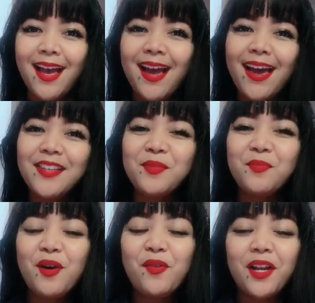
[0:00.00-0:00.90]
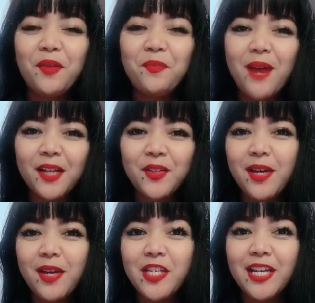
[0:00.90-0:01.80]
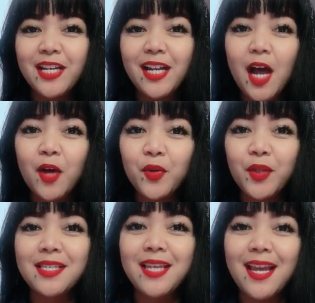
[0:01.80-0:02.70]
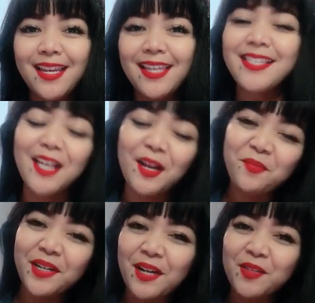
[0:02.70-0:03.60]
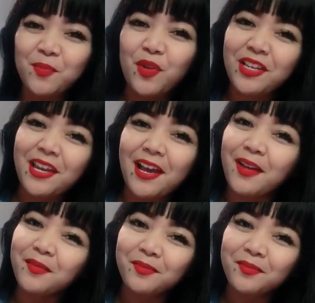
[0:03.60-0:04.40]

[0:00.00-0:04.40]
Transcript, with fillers: Hai hey semua, welcome back to my channel. Aku Tresnani, salam kenal semuanya.